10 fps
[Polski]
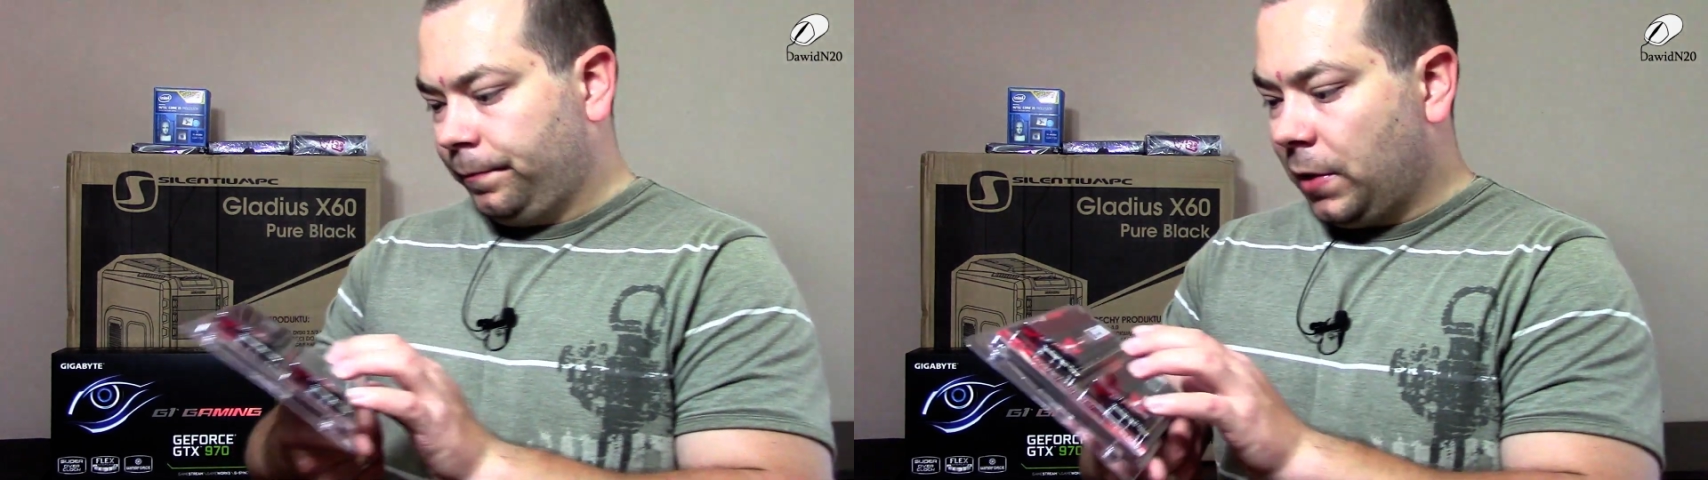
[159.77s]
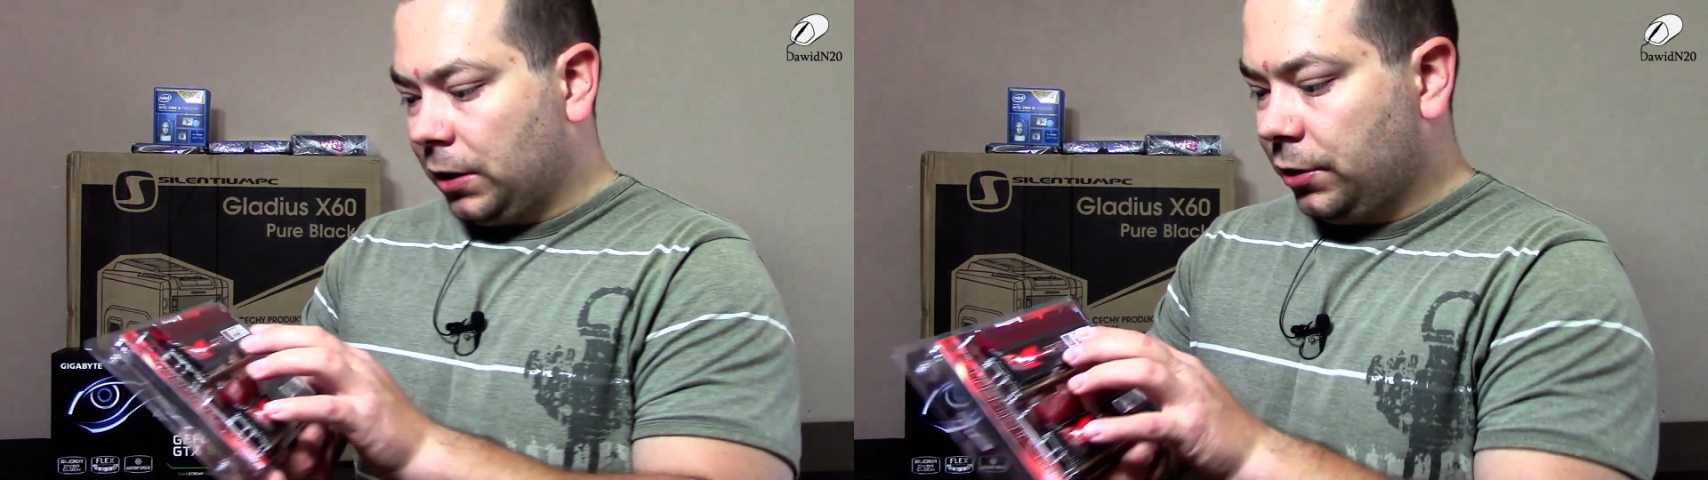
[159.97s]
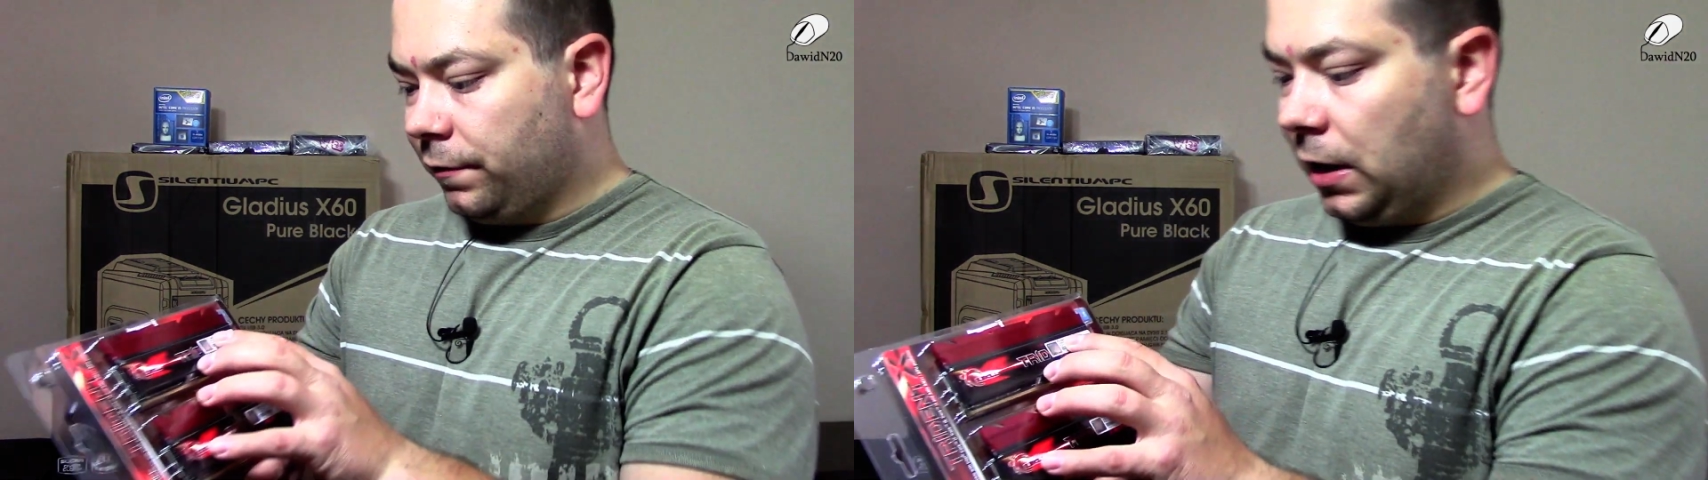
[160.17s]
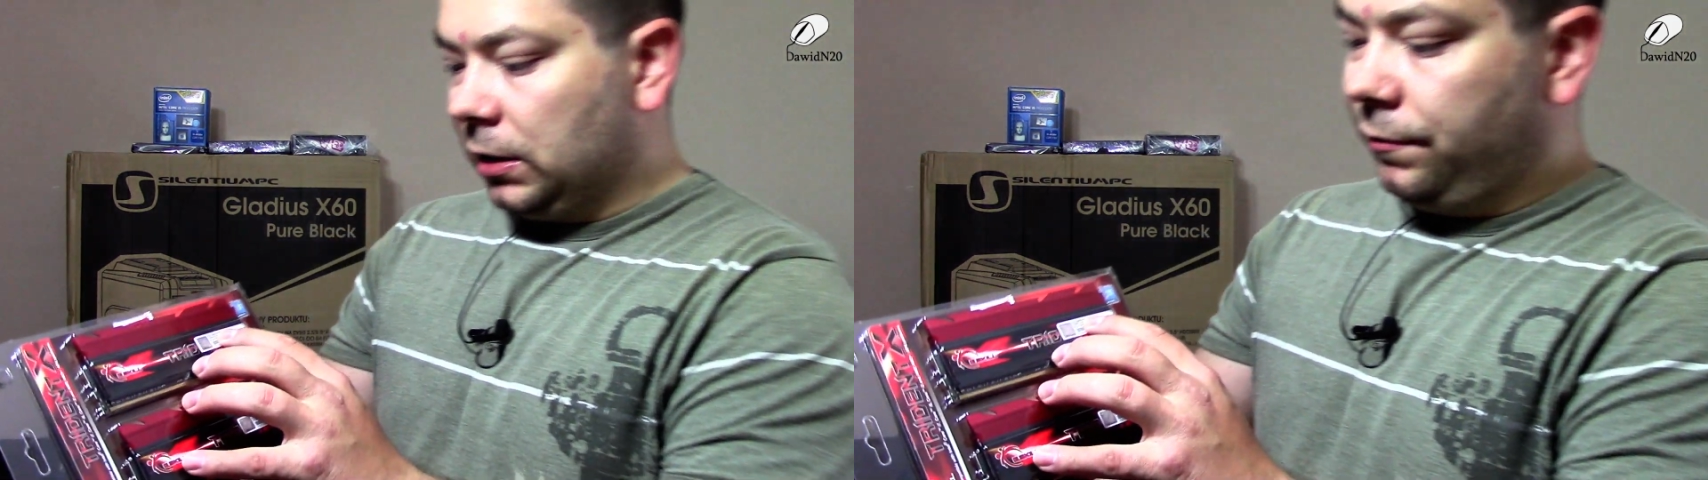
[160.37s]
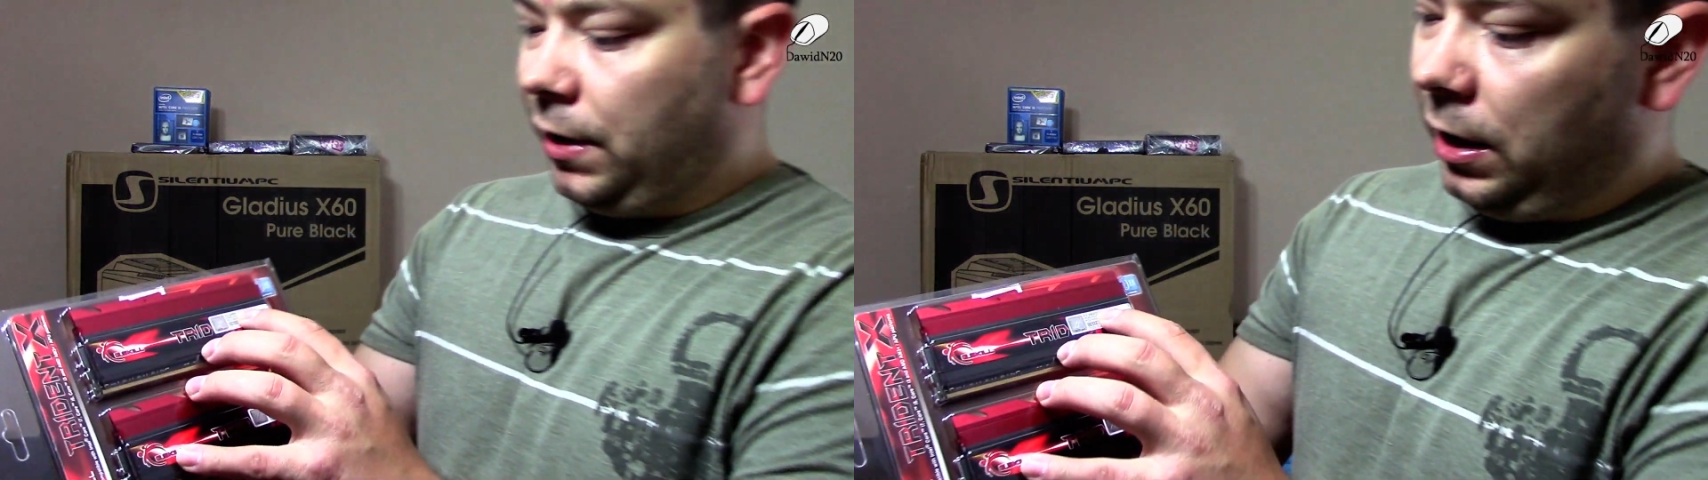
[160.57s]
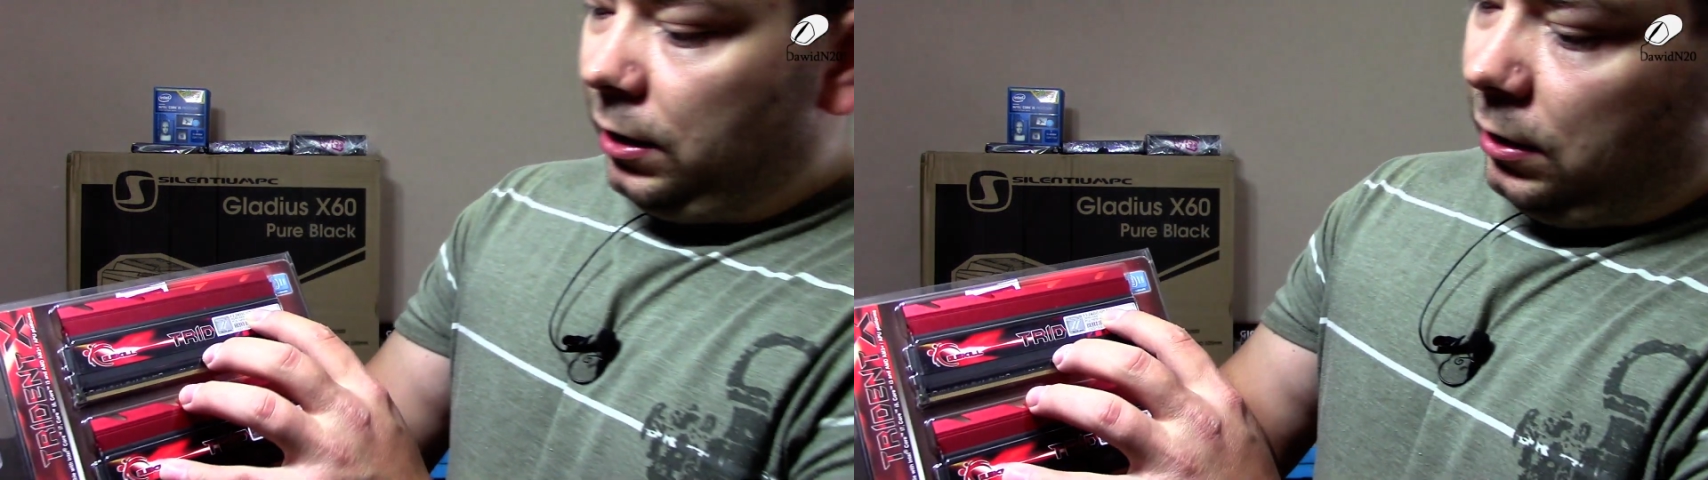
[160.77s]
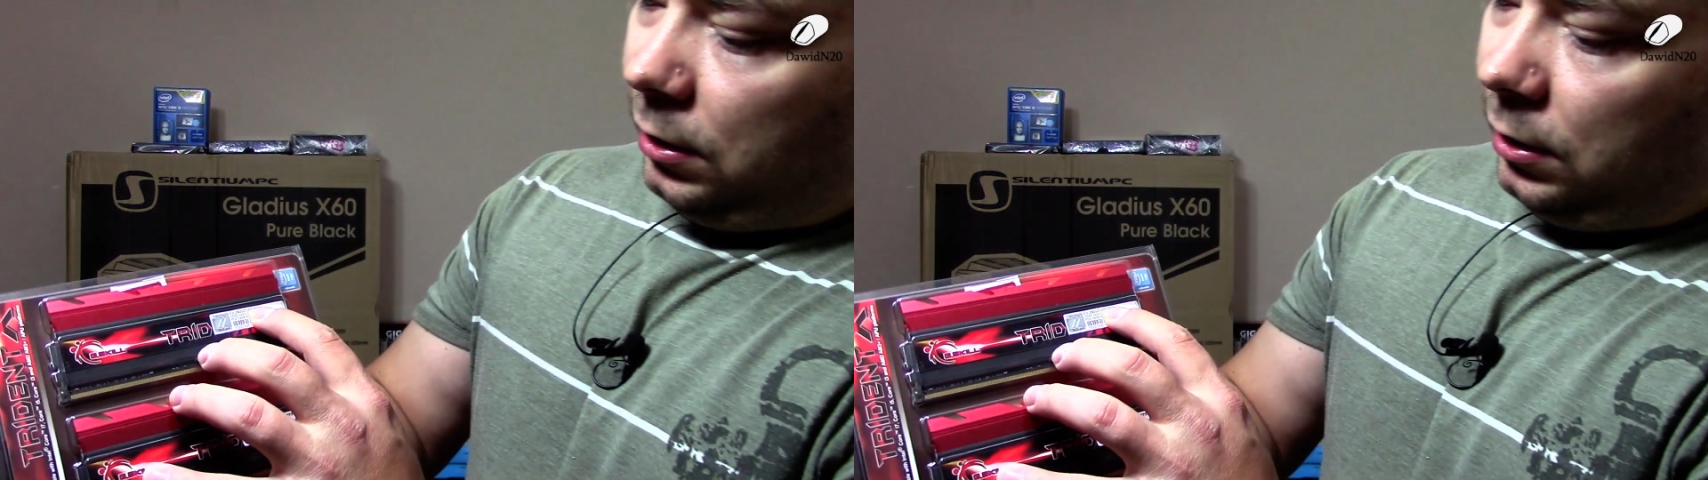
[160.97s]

Macie w nazwie